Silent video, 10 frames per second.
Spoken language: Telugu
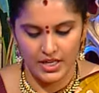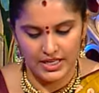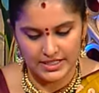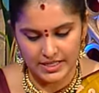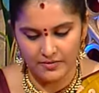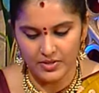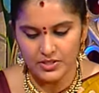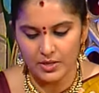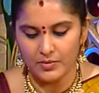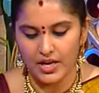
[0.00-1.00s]
ఈ
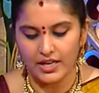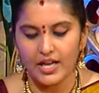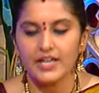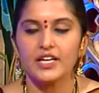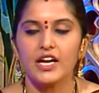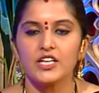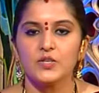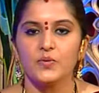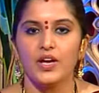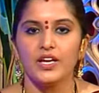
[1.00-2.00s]
సంవత్సరం కర్కాటక రాశి
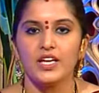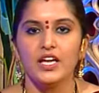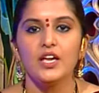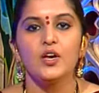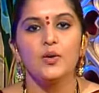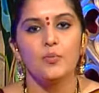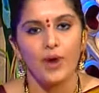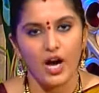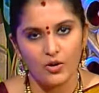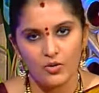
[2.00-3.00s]
వారికి
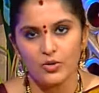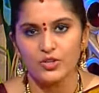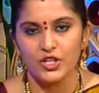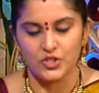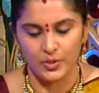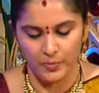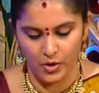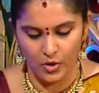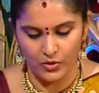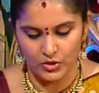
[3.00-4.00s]
బాగుంటుందని
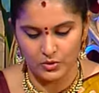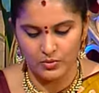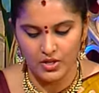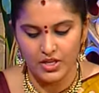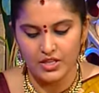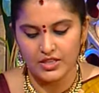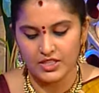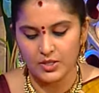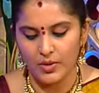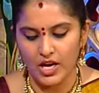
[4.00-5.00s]
చెప్పుకోవచ్చు
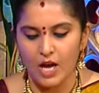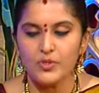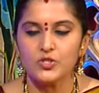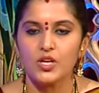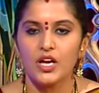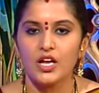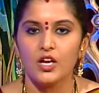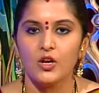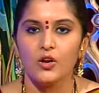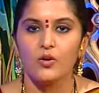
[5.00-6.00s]
దశమ
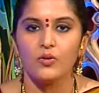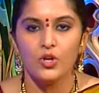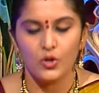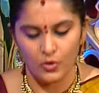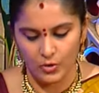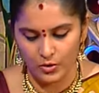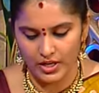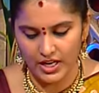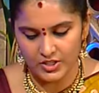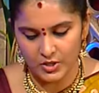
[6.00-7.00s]
లాభస్థానాలలో
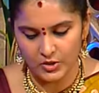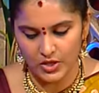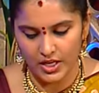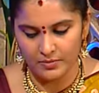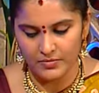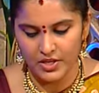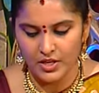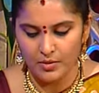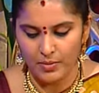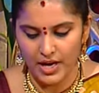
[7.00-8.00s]
గురుగ్రహ సంచారం
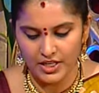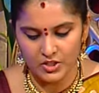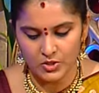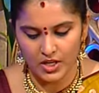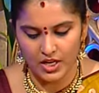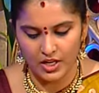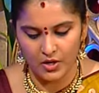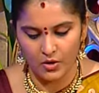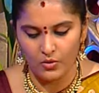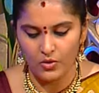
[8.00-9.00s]

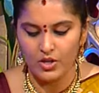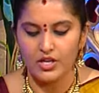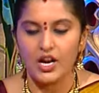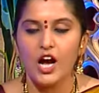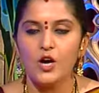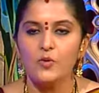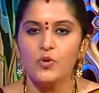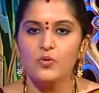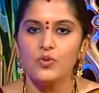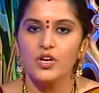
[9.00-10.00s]
భాగ్యస్థానంలో రాహువు
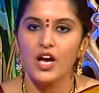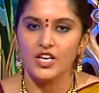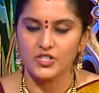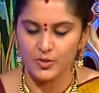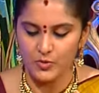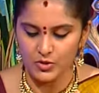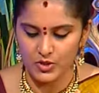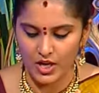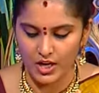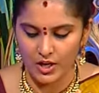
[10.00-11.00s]
అష్టమ
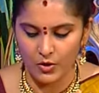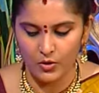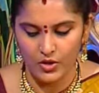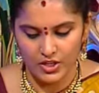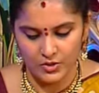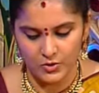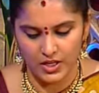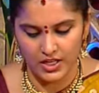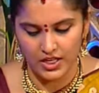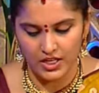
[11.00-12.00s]
స్థానంలో
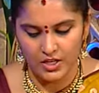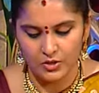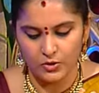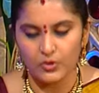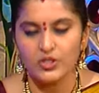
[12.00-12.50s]
శని తృతీయ